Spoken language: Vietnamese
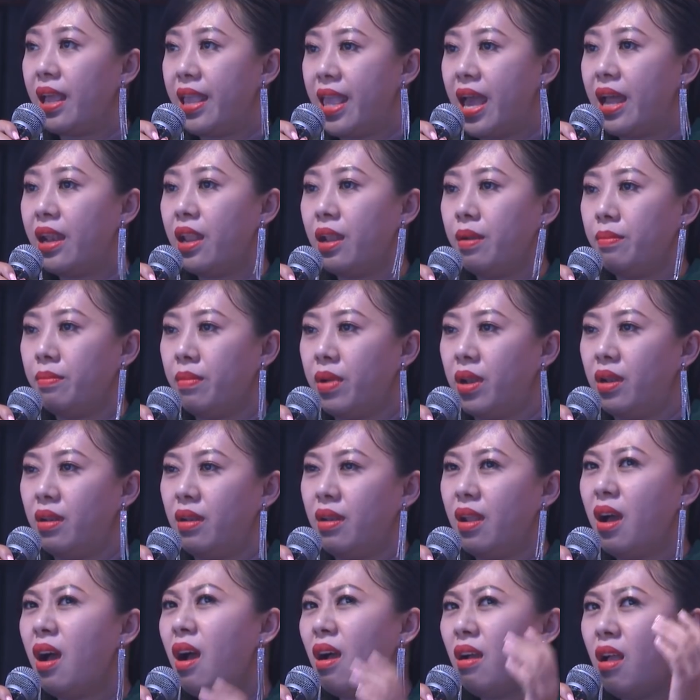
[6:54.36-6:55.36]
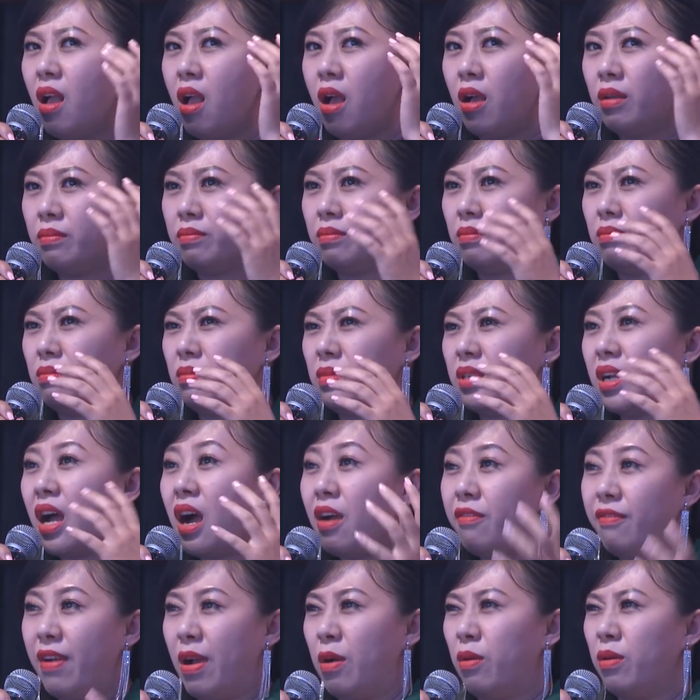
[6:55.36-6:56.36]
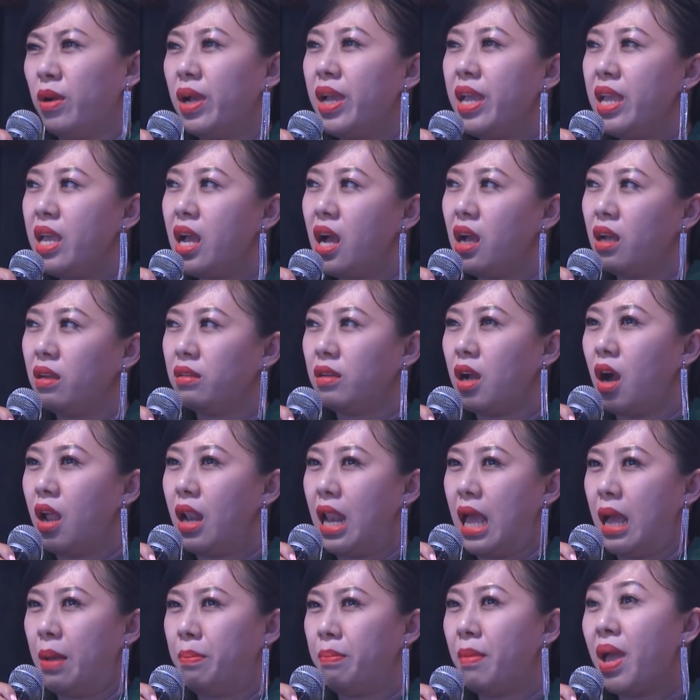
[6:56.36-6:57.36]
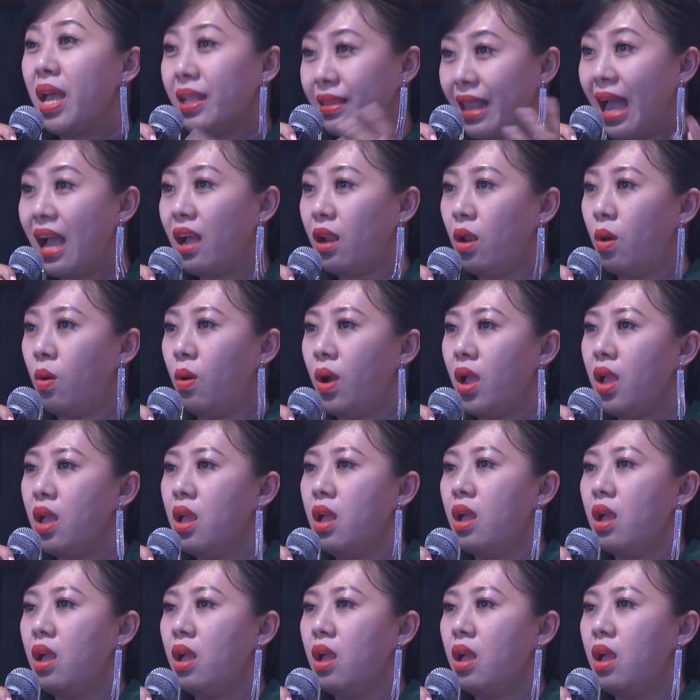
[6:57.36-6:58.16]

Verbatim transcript: là gia đình mình nó rơi vào cái gọi là bế tắc luôn á.